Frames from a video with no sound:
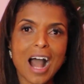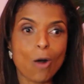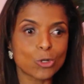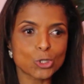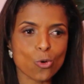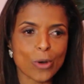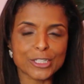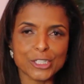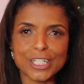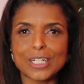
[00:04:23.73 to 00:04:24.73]
aonde o
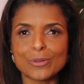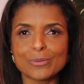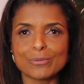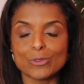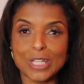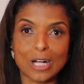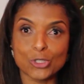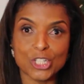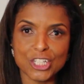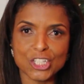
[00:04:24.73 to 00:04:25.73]
guardião, né, o
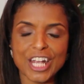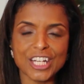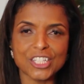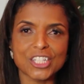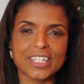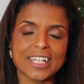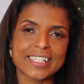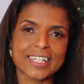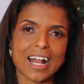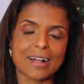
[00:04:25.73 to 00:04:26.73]
dirigente
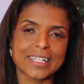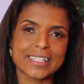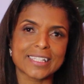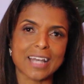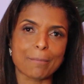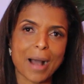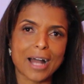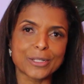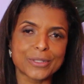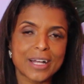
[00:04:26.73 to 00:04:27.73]
desse, desse
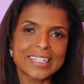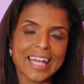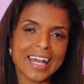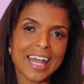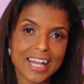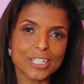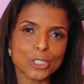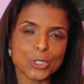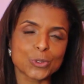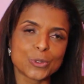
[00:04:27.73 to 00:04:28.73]
trabalho, né, é
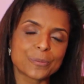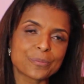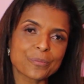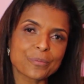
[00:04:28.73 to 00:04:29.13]
Exu.